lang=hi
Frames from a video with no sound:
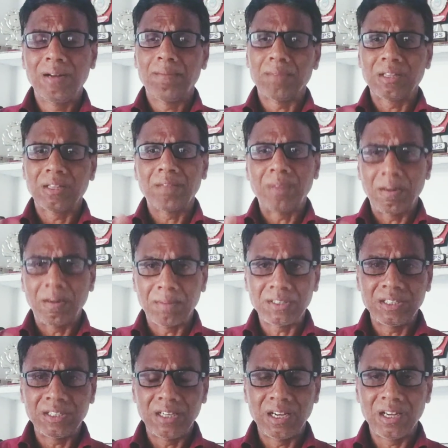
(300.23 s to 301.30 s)
मतलब फिल्म
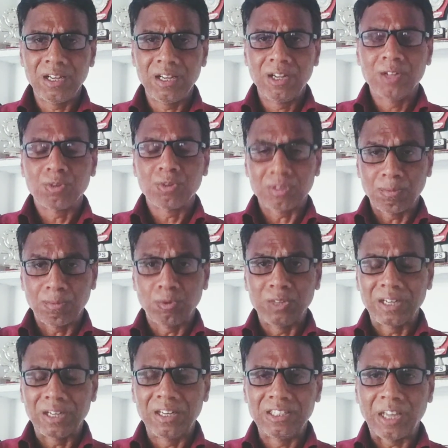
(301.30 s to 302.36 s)
अच्छी है तो सबको
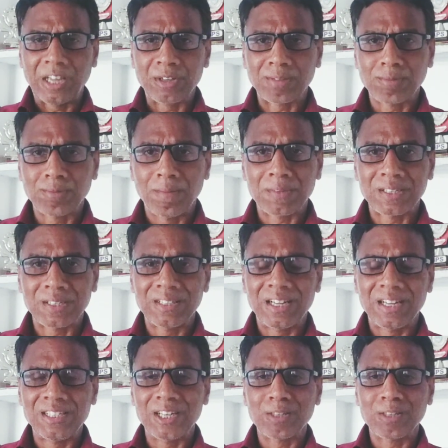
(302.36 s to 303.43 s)
देखनी चाहिए सबको पसंद
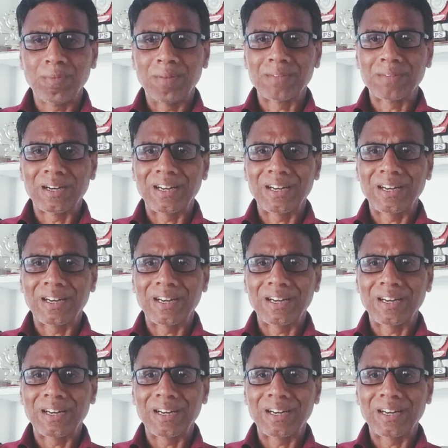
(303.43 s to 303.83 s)
आनी चाहिए तो फिल्म का